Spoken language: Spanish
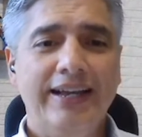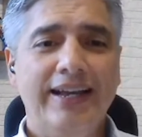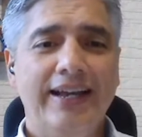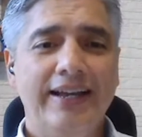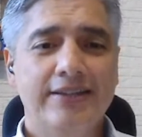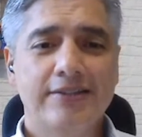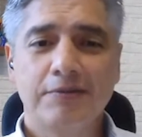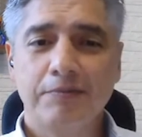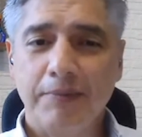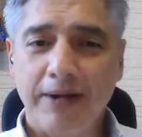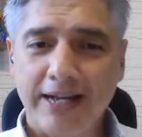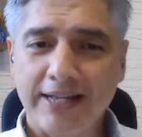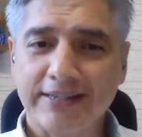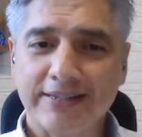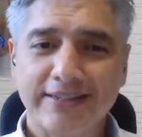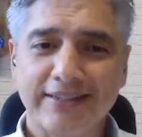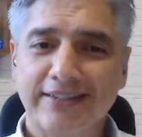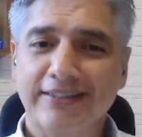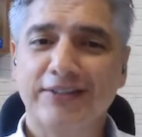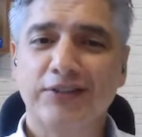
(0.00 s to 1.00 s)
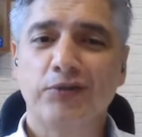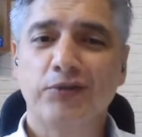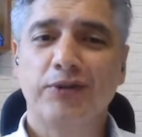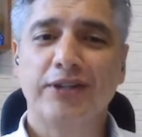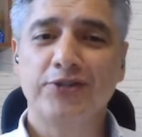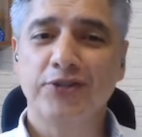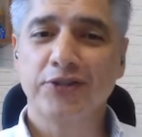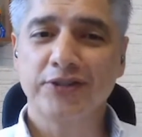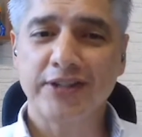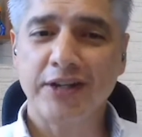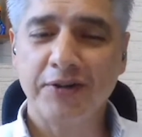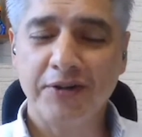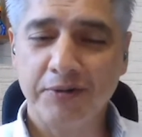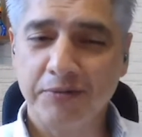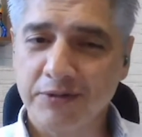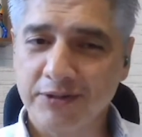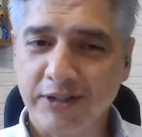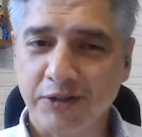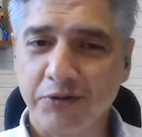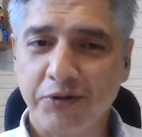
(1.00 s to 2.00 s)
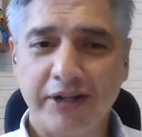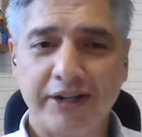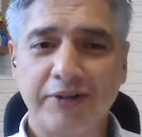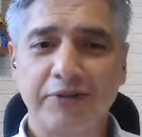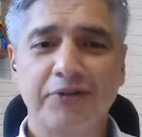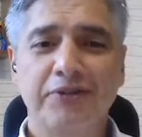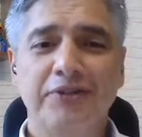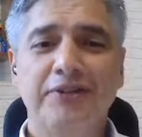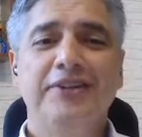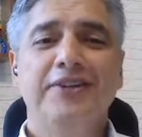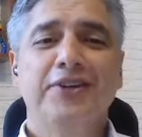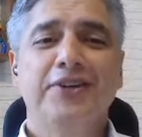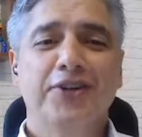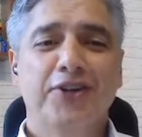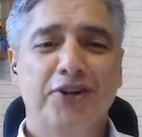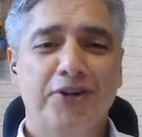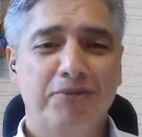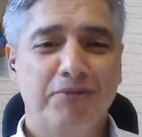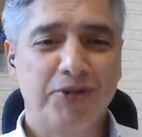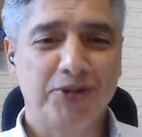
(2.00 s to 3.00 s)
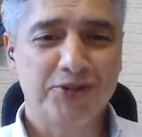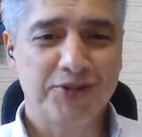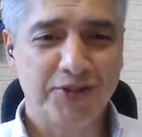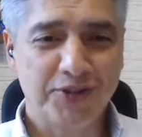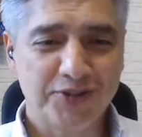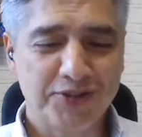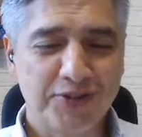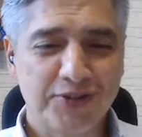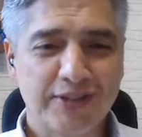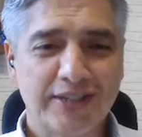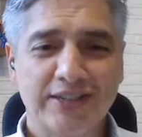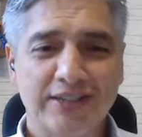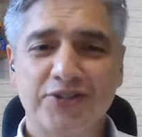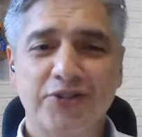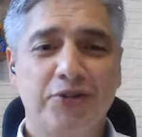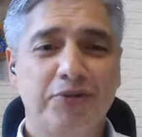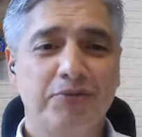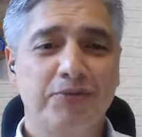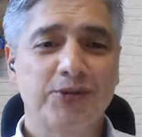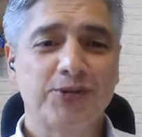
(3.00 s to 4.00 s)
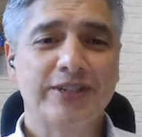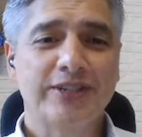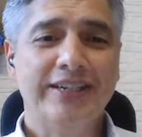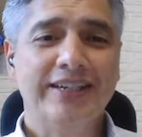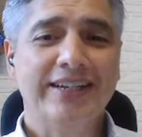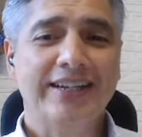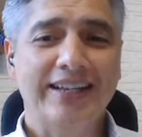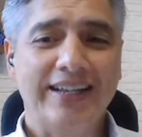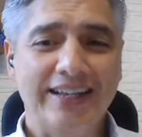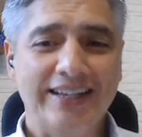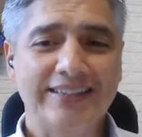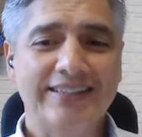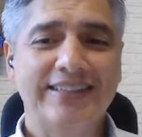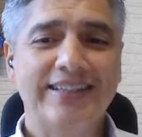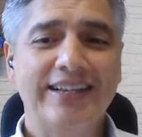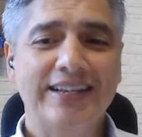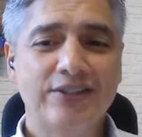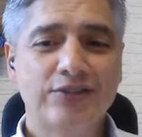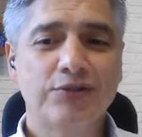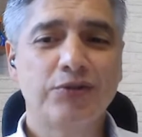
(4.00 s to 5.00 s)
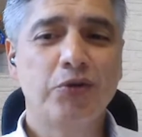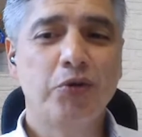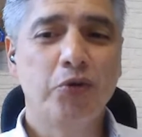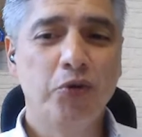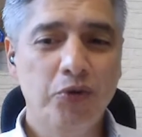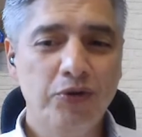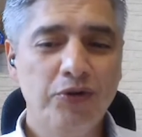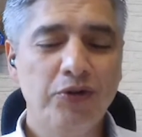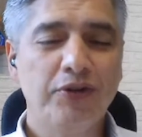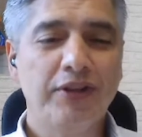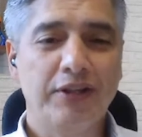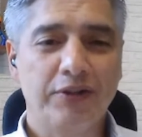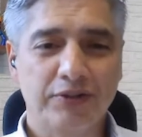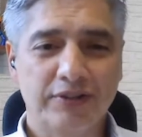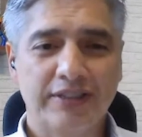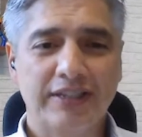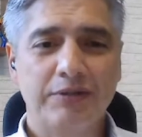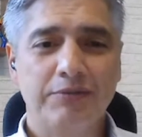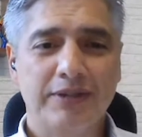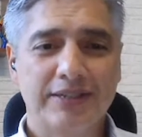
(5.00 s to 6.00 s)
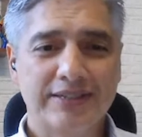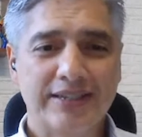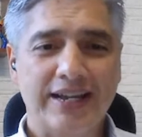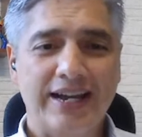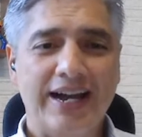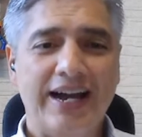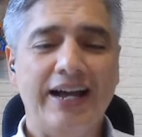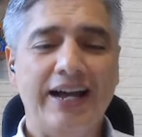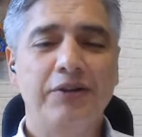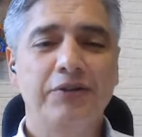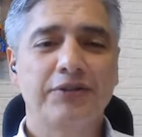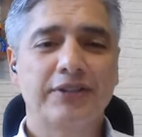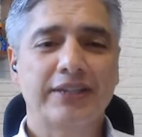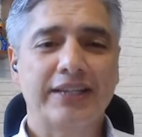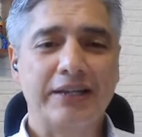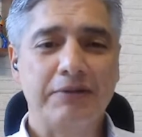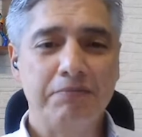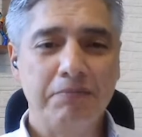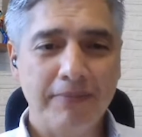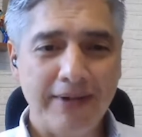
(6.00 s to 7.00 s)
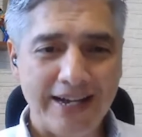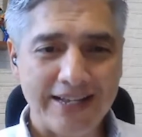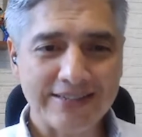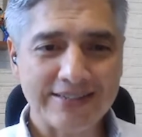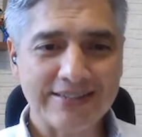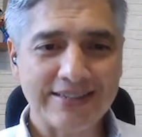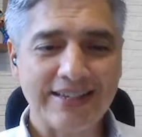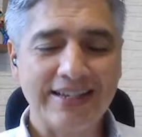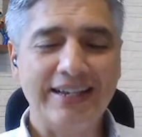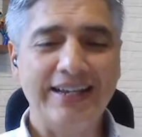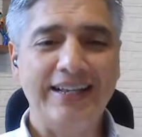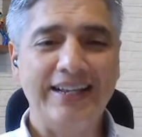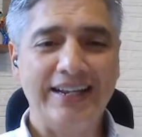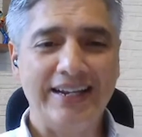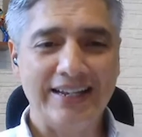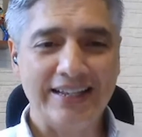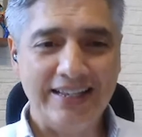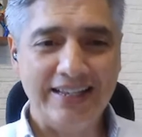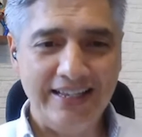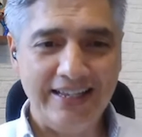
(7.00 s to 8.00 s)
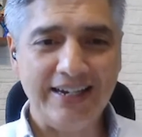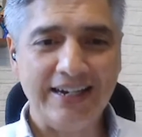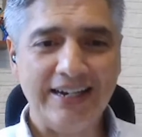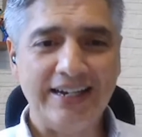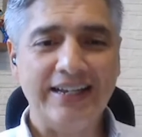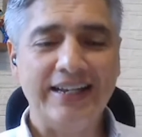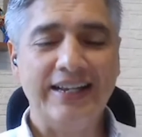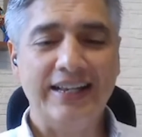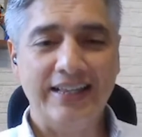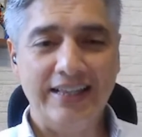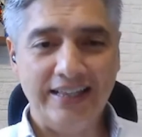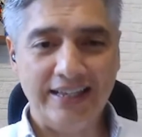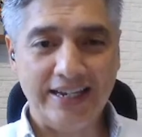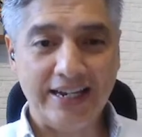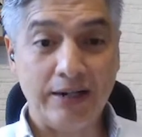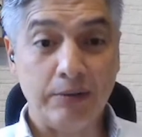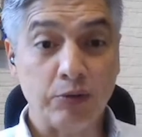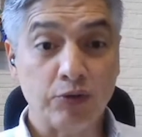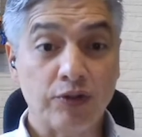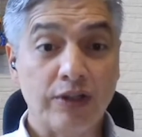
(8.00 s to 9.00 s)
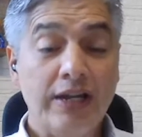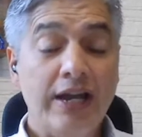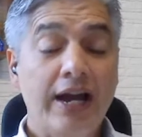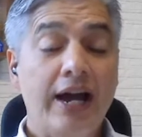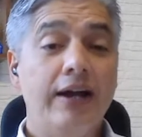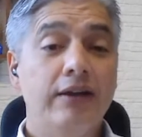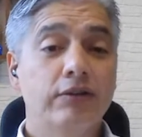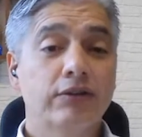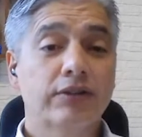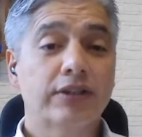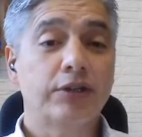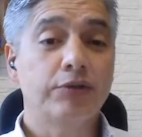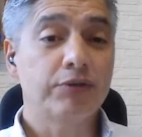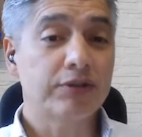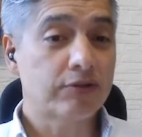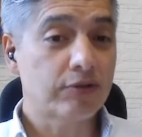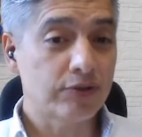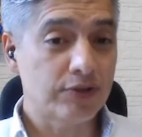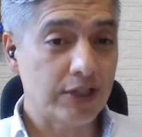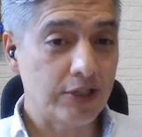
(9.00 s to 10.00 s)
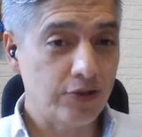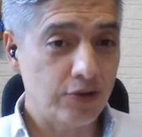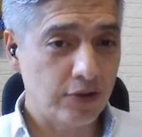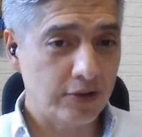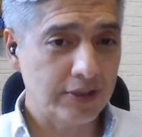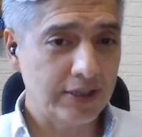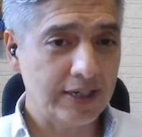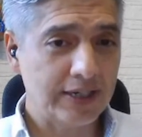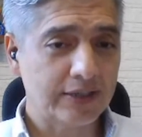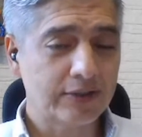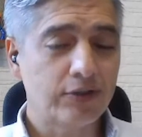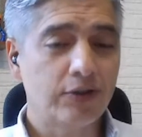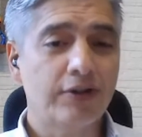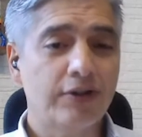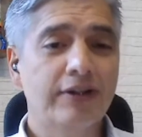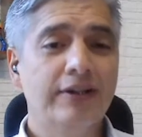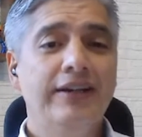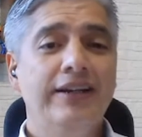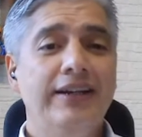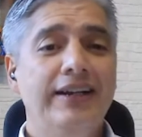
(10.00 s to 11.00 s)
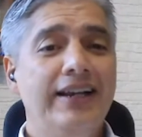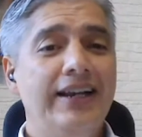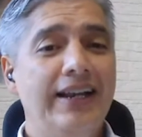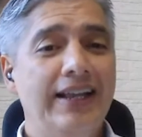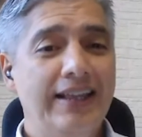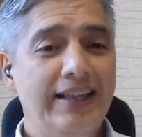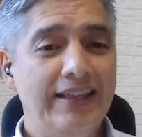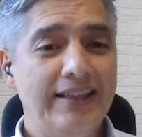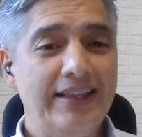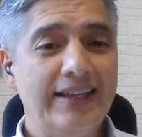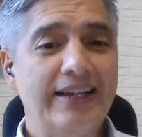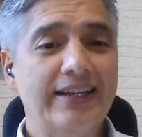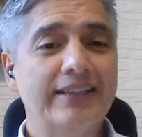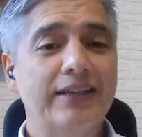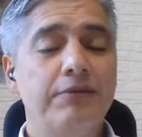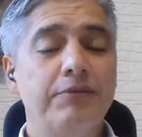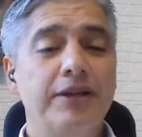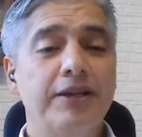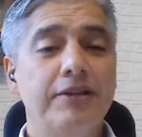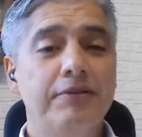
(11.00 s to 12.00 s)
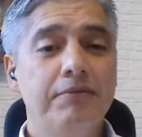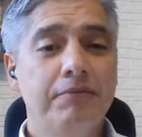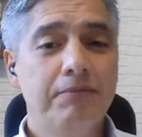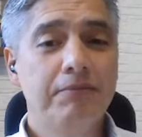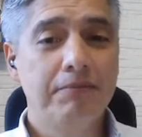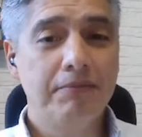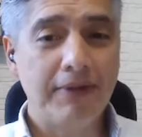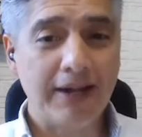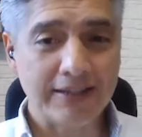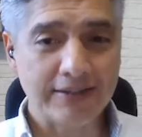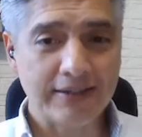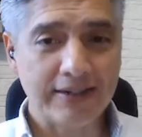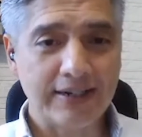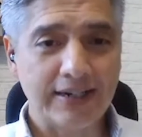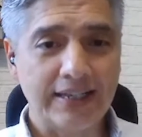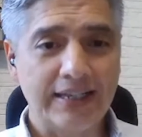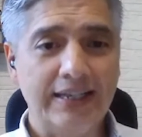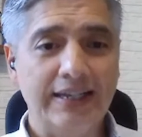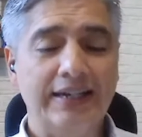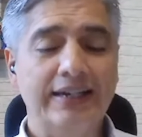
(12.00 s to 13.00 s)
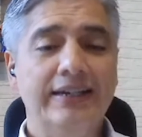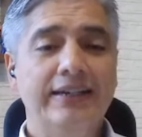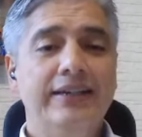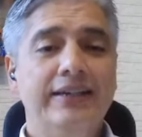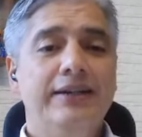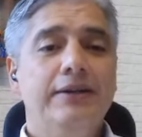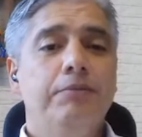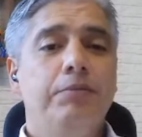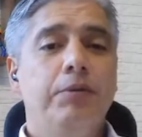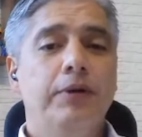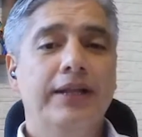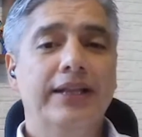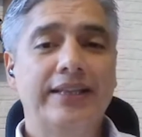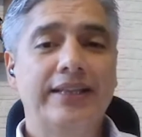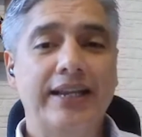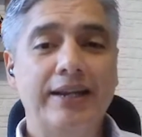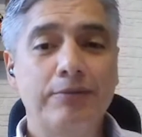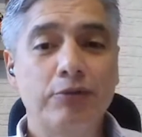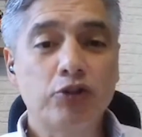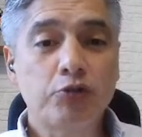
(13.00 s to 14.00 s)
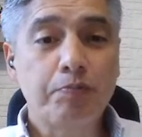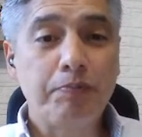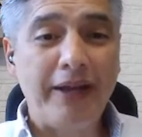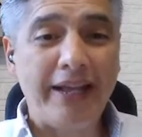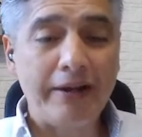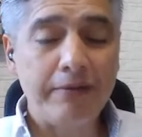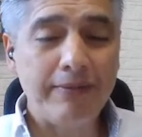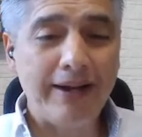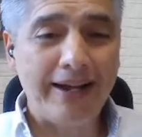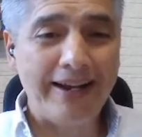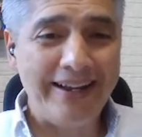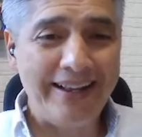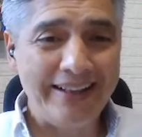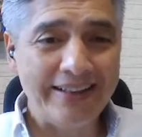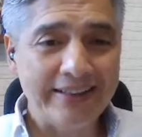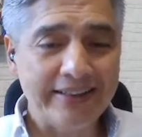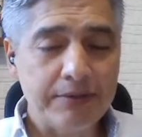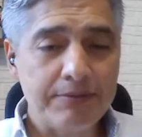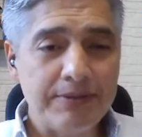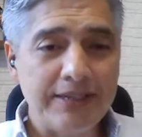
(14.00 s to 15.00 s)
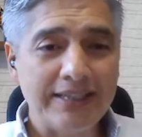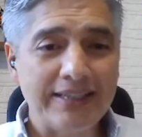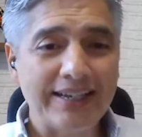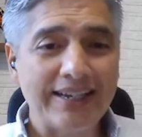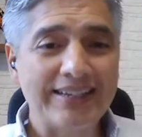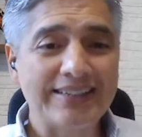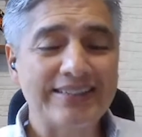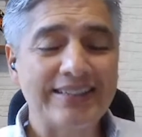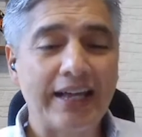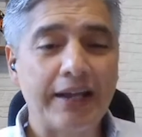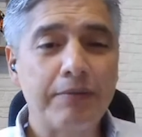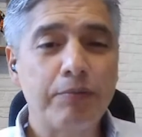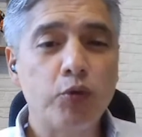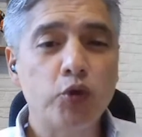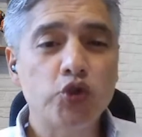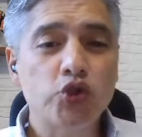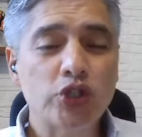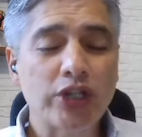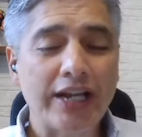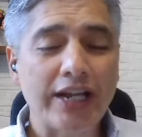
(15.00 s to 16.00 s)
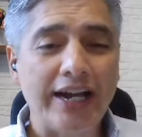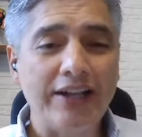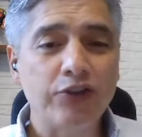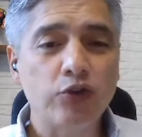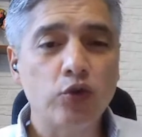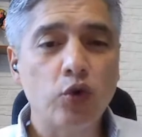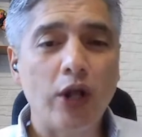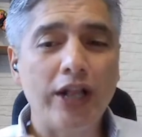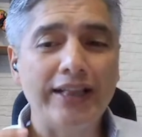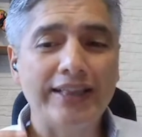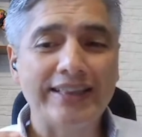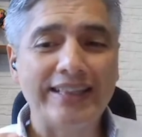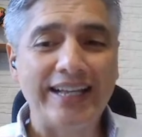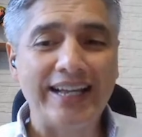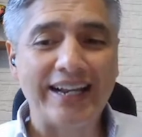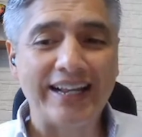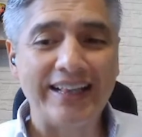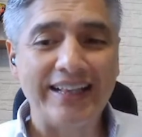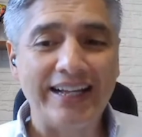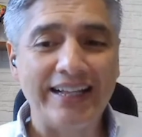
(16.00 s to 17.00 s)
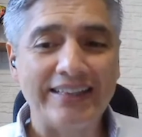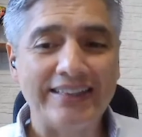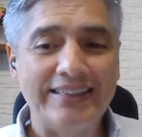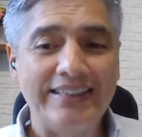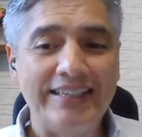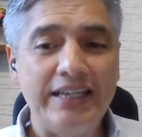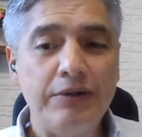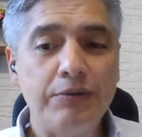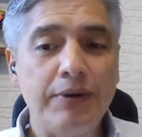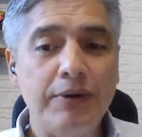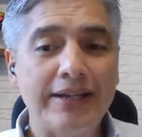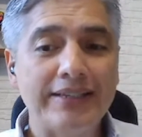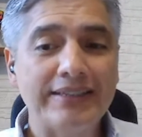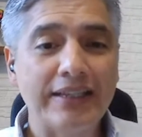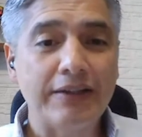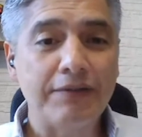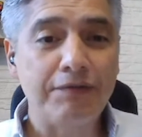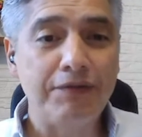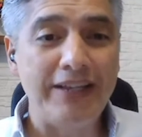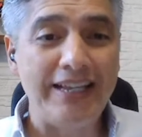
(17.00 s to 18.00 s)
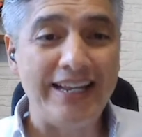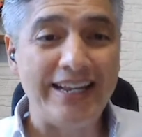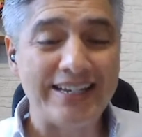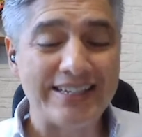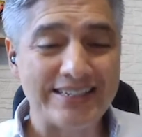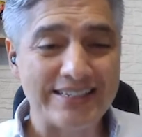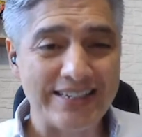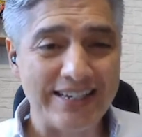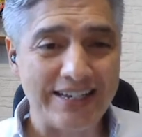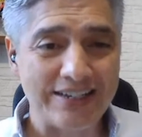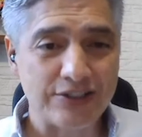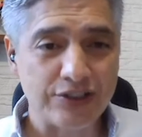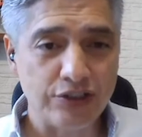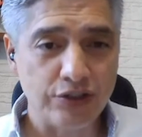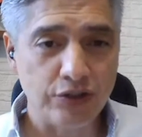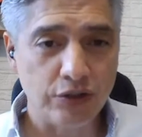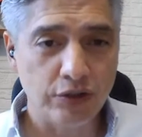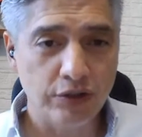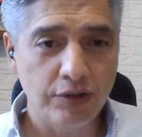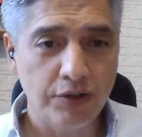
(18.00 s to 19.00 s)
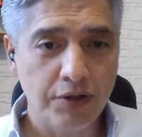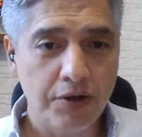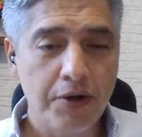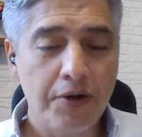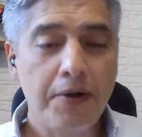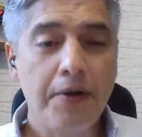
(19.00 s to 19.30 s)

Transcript: Es más, tú y yo sabemos, Eduardo, como socios que somos, que este es uno de los temas a los que más energía le dedicamos, a los que nuestro señor director le dedica también más energía, porque tenemos permanentemente que estar buscando alternativas de financiación